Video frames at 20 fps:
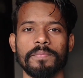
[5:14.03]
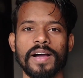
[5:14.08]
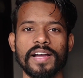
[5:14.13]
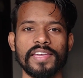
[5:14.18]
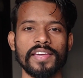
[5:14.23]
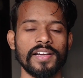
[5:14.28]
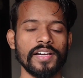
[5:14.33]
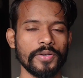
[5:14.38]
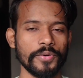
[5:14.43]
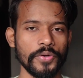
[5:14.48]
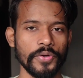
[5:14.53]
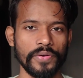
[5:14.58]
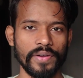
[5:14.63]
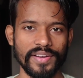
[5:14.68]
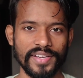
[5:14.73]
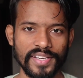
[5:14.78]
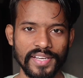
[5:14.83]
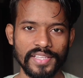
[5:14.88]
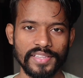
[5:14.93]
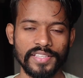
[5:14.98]
बाकी अगर कोई
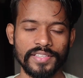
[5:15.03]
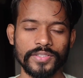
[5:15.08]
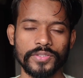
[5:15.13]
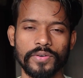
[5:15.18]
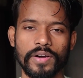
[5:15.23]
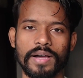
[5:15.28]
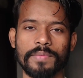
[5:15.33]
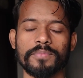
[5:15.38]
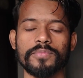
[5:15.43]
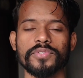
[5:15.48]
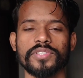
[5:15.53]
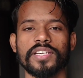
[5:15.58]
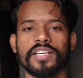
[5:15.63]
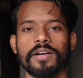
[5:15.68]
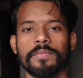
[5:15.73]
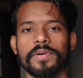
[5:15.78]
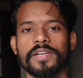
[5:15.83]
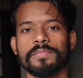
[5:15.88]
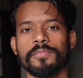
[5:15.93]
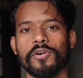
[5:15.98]
क्वेरी रहती है तो आप मुझे
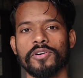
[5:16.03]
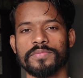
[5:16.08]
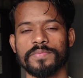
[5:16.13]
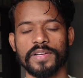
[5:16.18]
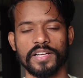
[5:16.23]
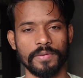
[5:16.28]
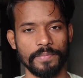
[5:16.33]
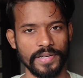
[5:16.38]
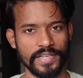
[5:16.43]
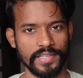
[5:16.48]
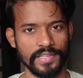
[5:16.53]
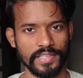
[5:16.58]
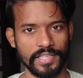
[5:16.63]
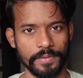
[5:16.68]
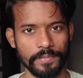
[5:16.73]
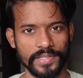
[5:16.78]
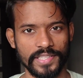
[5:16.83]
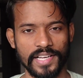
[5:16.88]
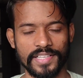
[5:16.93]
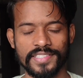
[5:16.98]
कमेंट बॉक्स में कमेंट
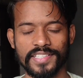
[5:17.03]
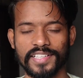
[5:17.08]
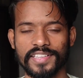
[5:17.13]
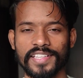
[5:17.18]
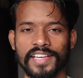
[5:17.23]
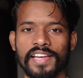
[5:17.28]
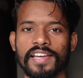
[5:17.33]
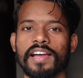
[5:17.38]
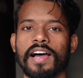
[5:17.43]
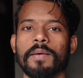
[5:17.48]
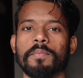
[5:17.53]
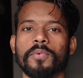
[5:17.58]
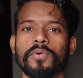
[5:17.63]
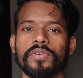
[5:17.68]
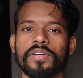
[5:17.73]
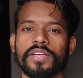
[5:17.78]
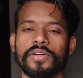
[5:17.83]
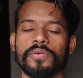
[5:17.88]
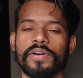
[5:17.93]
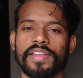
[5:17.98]
करके बता सकते हैं
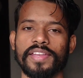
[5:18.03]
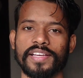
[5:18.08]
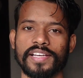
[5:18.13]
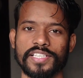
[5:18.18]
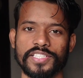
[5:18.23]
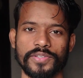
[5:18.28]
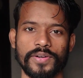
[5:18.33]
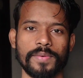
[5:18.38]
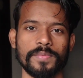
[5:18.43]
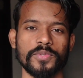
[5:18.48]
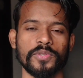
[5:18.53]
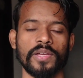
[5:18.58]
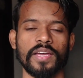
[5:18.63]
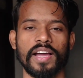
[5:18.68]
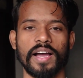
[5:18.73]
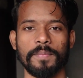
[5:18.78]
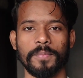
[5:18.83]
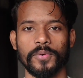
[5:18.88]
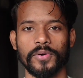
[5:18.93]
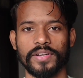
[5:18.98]
आपको क्वेरी का जवाब जो
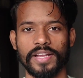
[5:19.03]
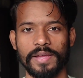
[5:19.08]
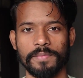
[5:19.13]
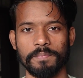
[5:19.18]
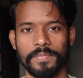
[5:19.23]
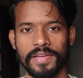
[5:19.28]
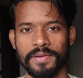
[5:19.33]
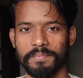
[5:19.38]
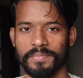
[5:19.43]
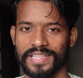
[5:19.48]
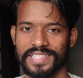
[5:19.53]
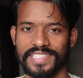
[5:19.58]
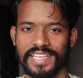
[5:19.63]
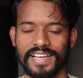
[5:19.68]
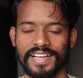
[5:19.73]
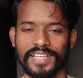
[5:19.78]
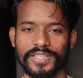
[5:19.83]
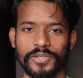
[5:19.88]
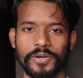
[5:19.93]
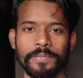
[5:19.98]
है आपको टाइम पर मिल
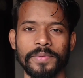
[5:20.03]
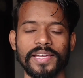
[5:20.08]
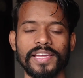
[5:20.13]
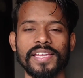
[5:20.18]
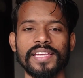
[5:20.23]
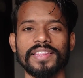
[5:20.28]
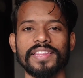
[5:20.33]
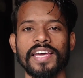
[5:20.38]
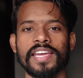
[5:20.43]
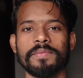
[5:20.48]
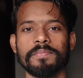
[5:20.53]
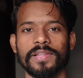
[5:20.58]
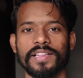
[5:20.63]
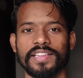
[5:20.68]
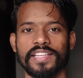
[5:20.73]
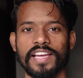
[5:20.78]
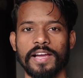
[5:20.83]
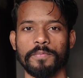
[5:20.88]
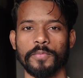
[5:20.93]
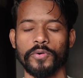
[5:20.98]
जाएगा तो अभी के लिए इतना ही
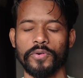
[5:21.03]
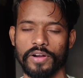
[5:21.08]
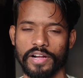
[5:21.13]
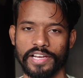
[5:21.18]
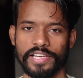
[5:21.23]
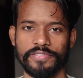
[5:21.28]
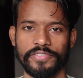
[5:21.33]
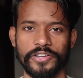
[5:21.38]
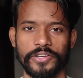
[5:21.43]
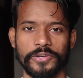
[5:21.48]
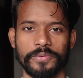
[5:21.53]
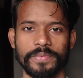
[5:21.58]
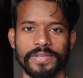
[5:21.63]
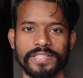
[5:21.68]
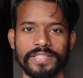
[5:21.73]
मिलते हैं आपको अगली वीडियो